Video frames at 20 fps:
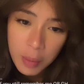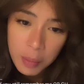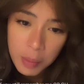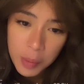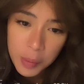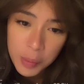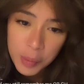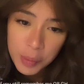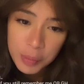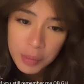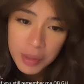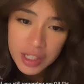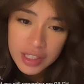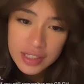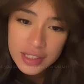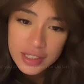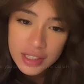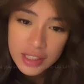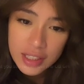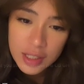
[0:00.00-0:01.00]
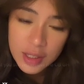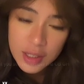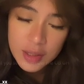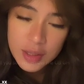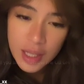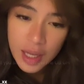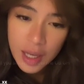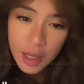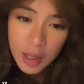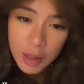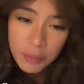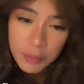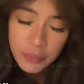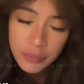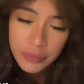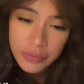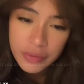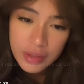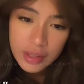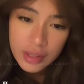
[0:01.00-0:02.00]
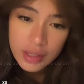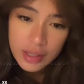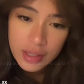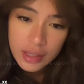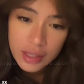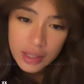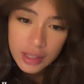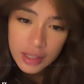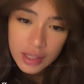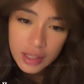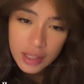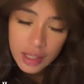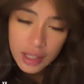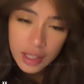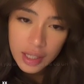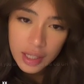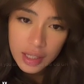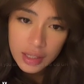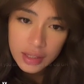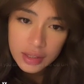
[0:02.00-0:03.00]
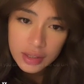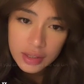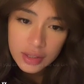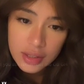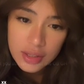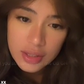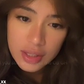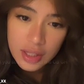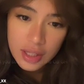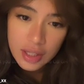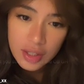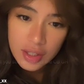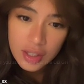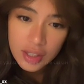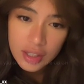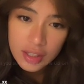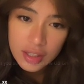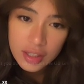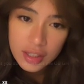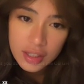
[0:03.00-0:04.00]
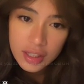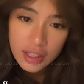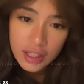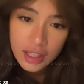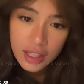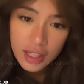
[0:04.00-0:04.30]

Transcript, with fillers: Guwapo po ba sina Sam at Gerald?